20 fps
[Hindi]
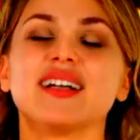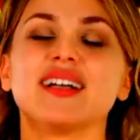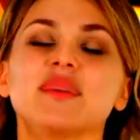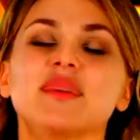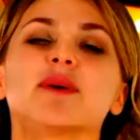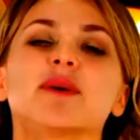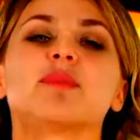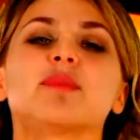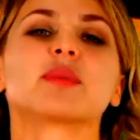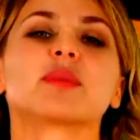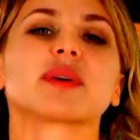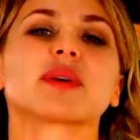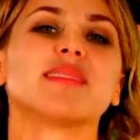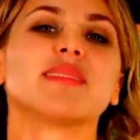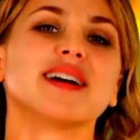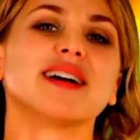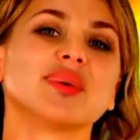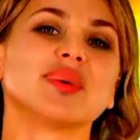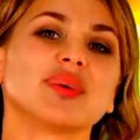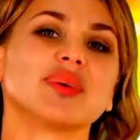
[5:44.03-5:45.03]
जब आप अपनी
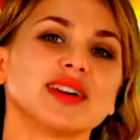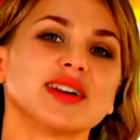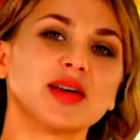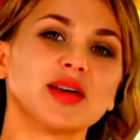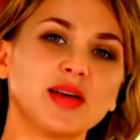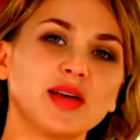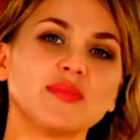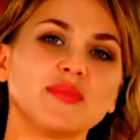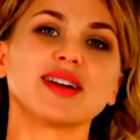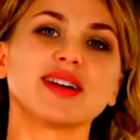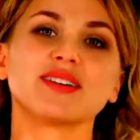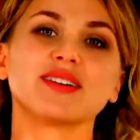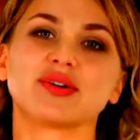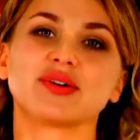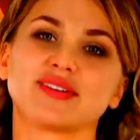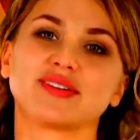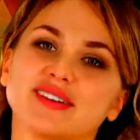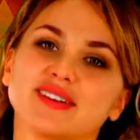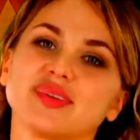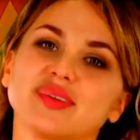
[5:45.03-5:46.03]
माँ को गिले लगाते